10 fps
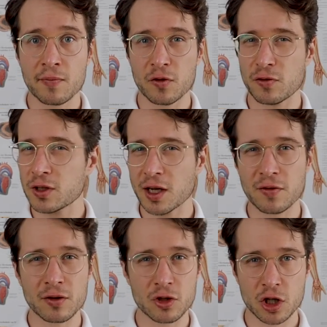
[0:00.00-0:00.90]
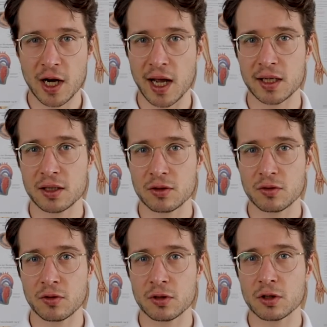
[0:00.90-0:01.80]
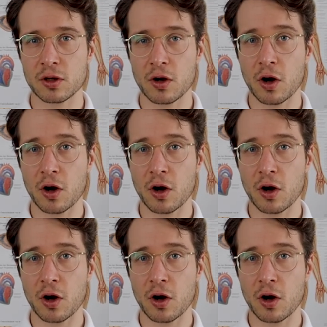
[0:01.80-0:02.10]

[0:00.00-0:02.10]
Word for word: du fühlst dich einfach nur schlecht. Und